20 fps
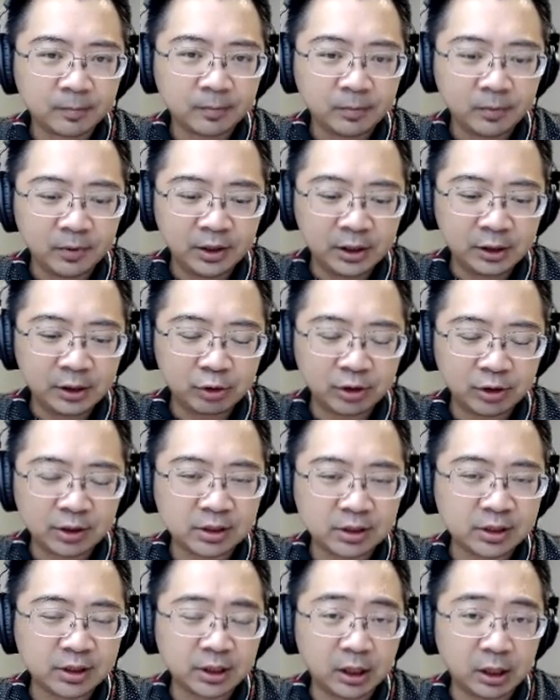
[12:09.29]
你觉得这
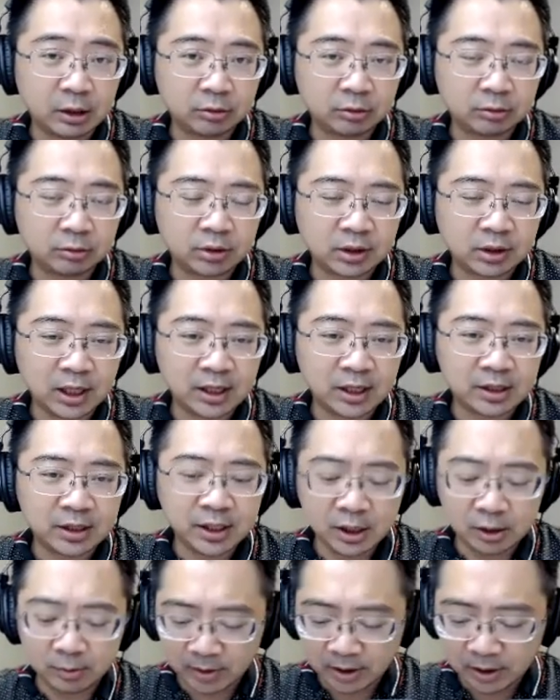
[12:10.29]
是一个好的
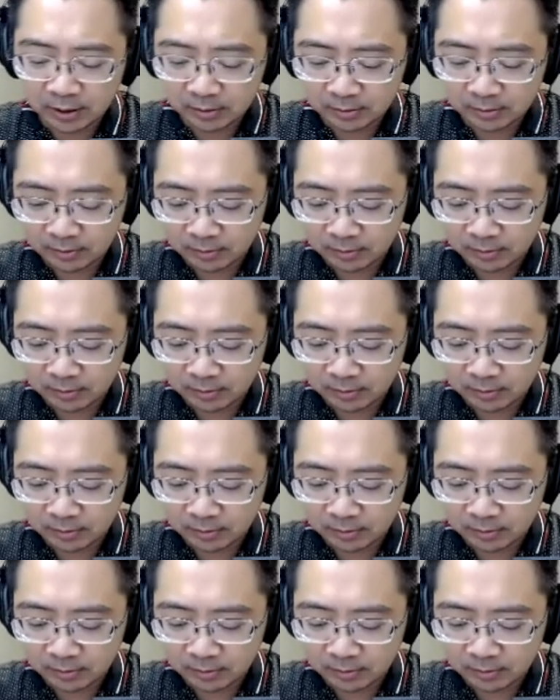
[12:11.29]
idea 吗？